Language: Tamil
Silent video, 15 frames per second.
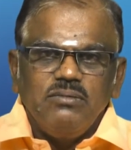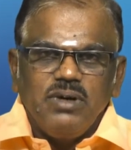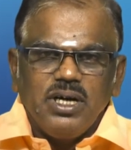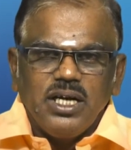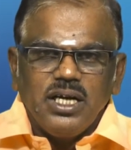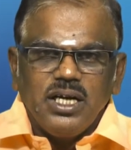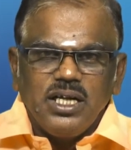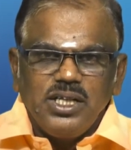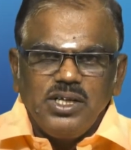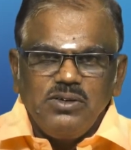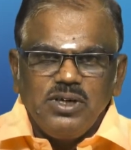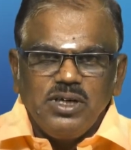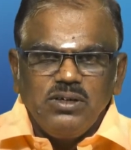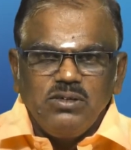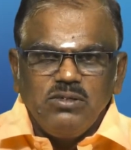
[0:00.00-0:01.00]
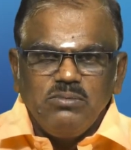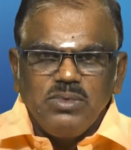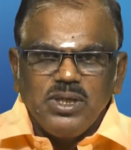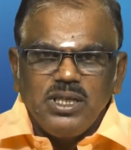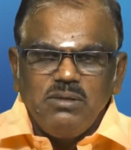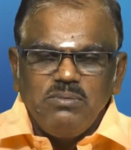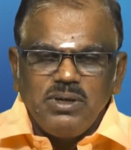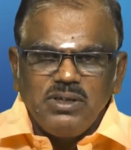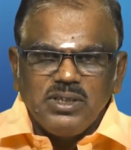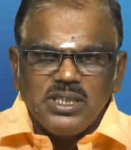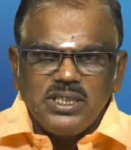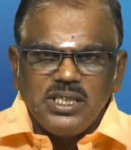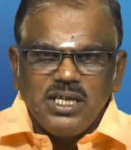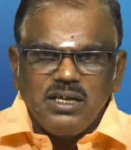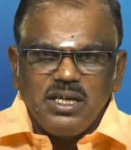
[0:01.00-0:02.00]
வக்ரகதியுடன் கும்பத்தில்
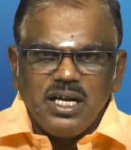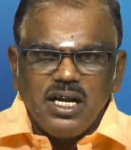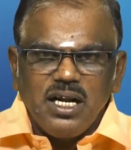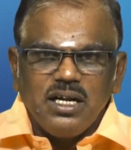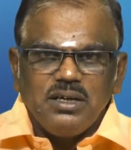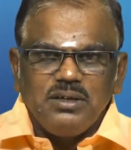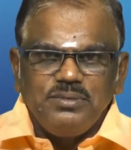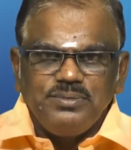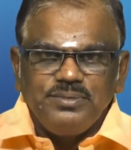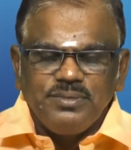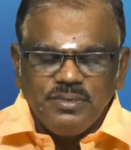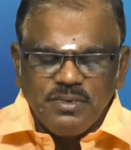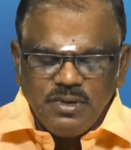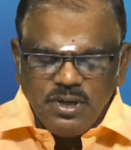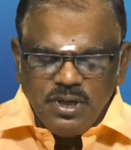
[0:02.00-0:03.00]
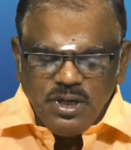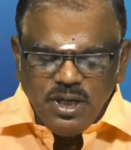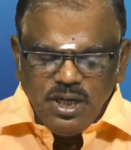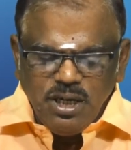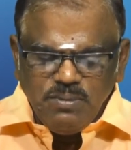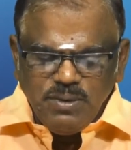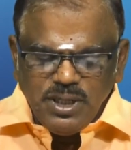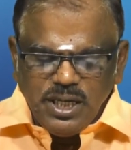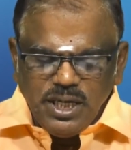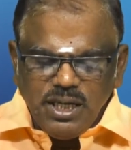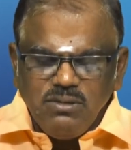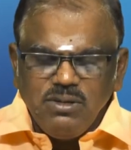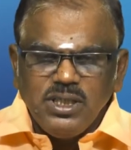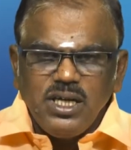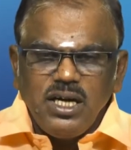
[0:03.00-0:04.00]
பிரவேசம் செய்கிறார் இப்போ இந்த
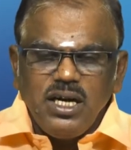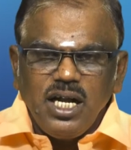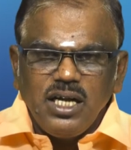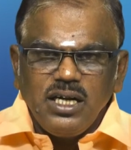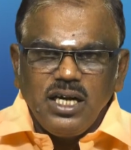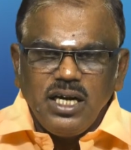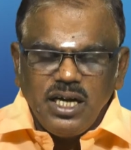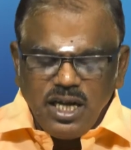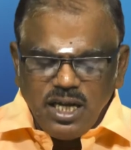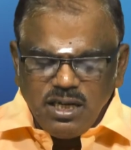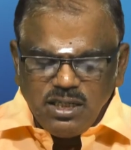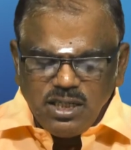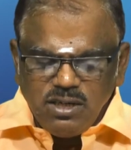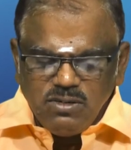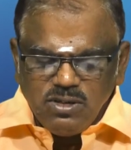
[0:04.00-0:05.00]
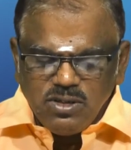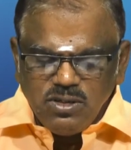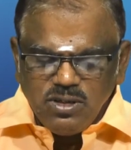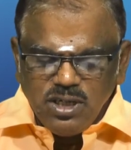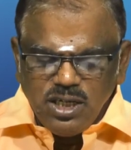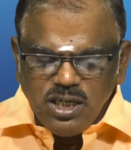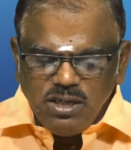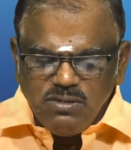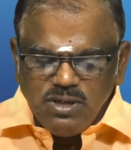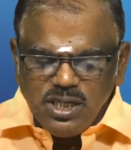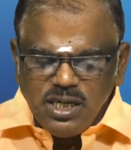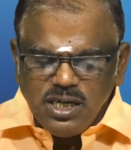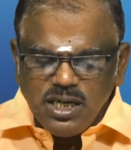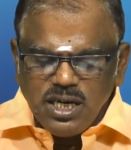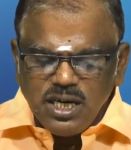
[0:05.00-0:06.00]
இருபத்தி ரெண்டாறு ரெண்டாயிரத்தி இருபத்தொன்று
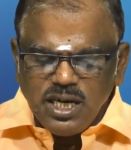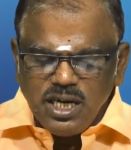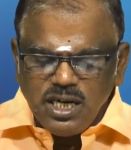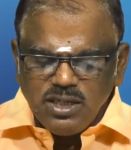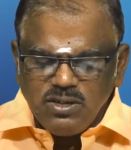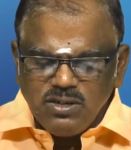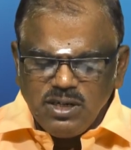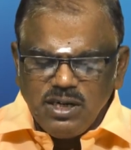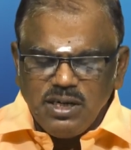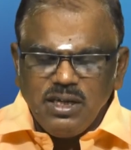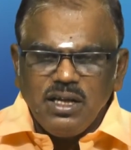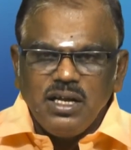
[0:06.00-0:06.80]
இருபது ஏழு ரெண்டாயிரத்தி ஒன்று